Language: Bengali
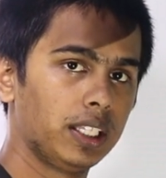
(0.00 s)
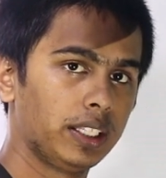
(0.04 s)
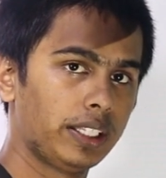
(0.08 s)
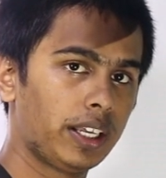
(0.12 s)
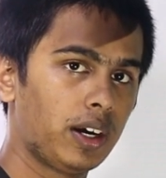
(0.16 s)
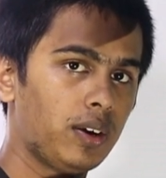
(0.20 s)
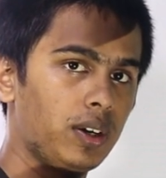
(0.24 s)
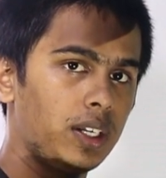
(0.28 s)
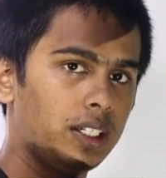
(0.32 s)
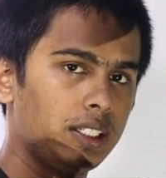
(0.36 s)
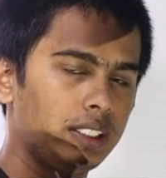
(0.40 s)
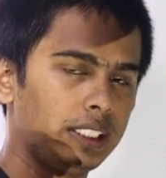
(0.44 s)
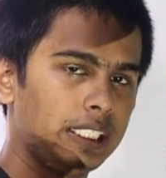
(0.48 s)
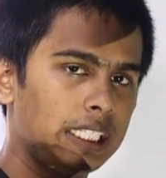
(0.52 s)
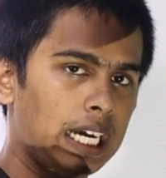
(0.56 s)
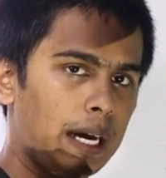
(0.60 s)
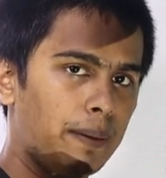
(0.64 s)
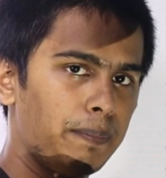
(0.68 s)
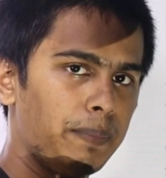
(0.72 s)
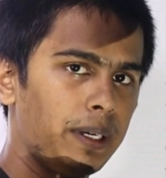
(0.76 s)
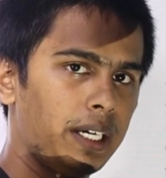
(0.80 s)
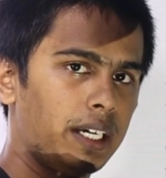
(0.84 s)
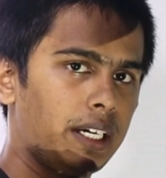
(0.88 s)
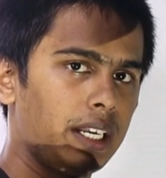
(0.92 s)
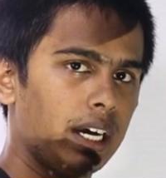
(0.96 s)
তাহলে
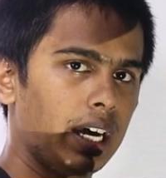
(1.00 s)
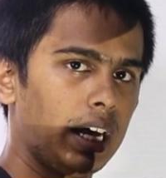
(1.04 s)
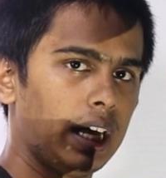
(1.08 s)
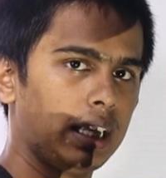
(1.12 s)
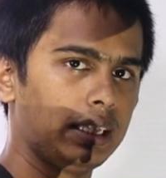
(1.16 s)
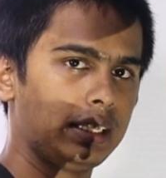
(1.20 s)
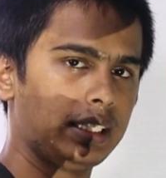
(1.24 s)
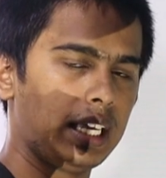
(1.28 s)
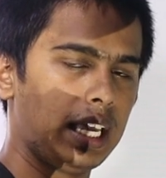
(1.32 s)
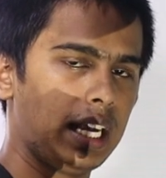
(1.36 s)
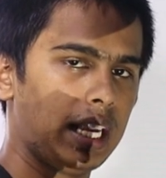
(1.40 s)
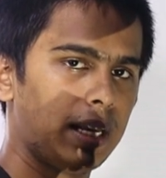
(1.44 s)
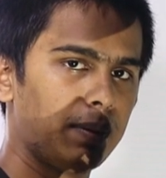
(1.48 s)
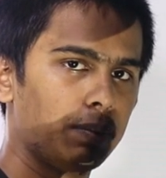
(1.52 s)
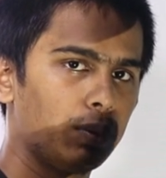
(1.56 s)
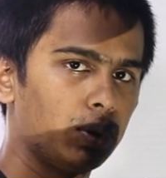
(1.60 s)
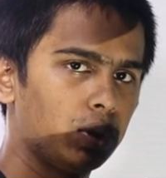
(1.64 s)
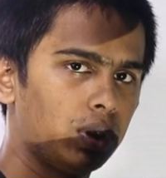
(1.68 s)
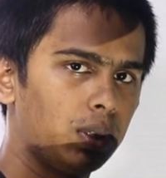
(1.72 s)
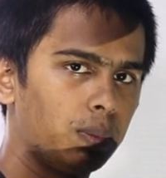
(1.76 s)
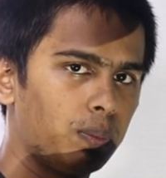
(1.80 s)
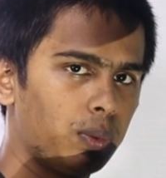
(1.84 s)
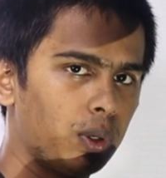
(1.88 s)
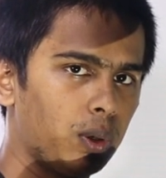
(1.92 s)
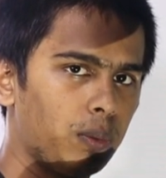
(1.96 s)
চাবিটা তালার
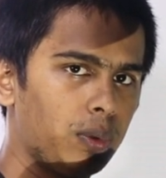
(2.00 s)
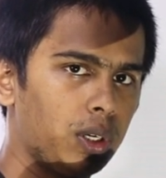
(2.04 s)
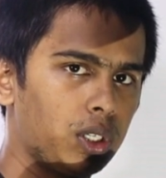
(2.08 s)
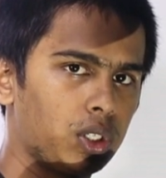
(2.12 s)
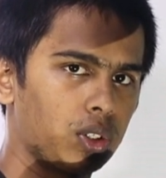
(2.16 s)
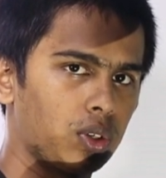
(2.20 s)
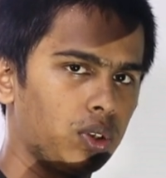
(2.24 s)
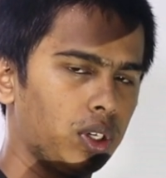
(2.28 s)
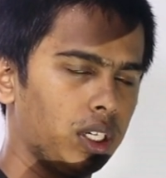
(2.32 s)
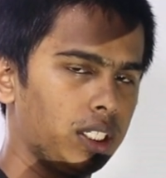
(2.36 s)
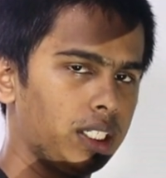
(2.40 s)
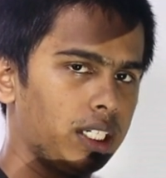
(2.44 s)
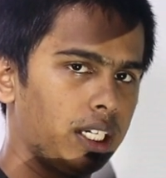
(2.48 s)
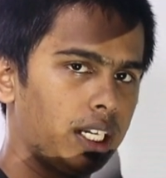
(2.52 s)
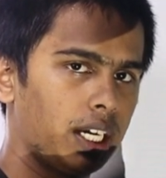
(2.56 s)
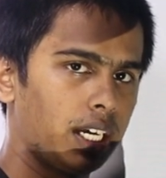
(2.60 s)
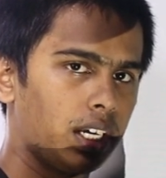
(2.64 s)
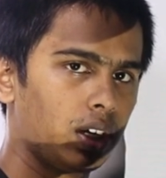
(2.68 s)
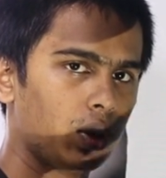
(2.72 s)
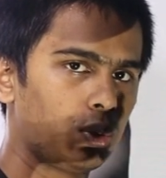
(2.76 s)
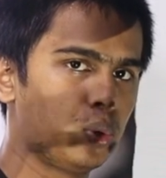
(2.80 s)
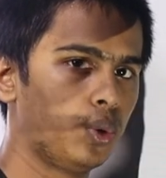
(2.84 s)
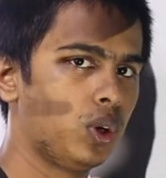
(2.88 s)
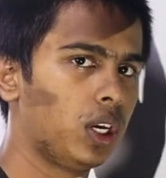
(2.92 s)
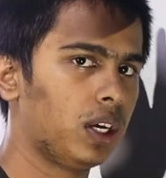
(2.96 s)
মধ্যে প্রবেশ করে
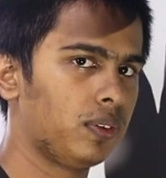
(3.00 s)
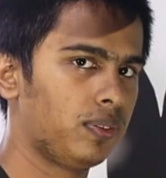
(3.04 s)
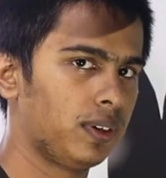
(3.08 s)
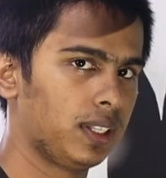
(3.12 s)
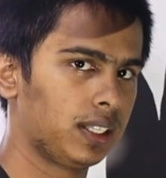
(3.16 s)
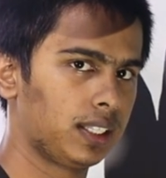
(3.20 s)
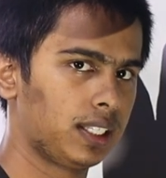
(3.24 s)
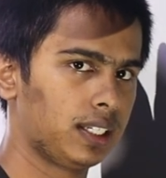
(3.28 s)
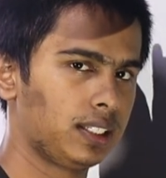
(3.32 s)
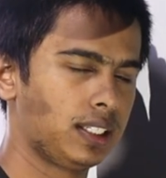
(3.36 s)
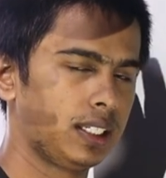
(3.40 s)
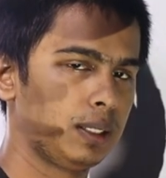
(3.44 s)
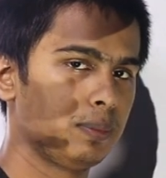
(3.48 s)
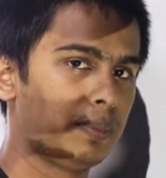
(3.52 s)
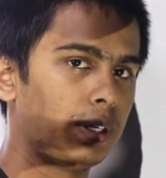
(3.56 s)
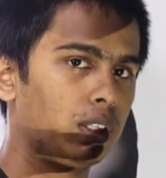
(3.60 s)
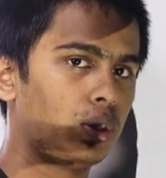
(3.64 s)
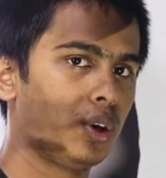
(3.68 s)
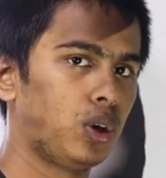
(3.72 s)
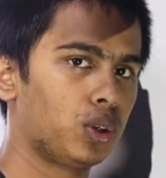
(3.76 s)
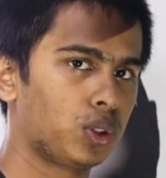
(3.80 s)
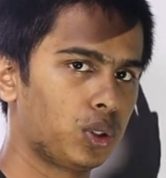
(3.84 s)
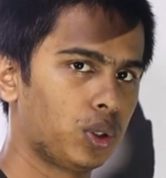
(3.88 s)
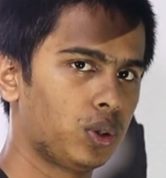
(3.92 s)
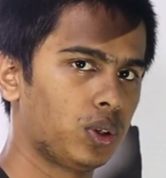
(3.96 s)
সেটাকে খুলে ফেলতেছে বা
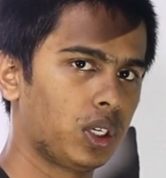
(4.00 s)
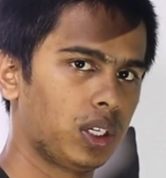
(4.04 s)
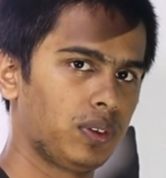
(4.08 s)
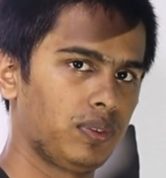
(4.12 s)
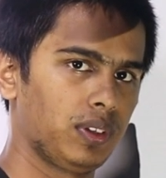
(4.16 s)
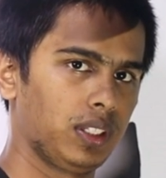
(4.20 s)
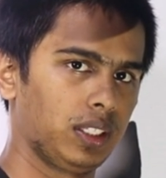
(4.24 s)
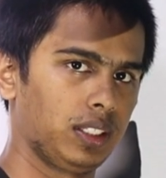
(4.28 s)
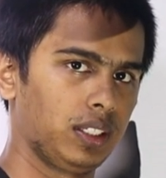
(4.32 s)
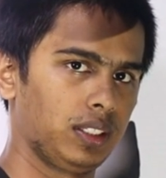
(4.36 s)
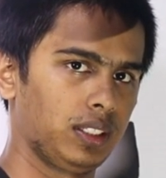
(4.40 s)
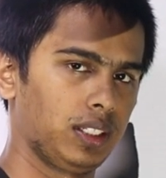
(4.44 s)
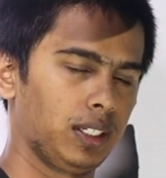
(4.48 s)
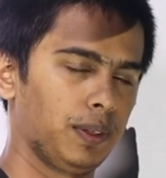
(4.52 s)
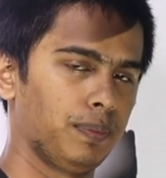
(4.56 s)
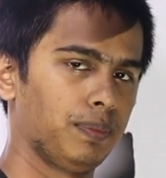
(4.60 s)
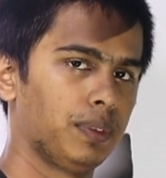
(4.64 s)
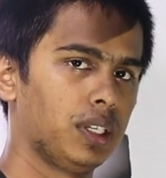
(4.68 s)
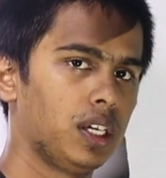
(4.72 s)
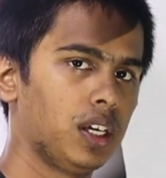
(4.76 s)
ধ্বংস করে ফেলতেছে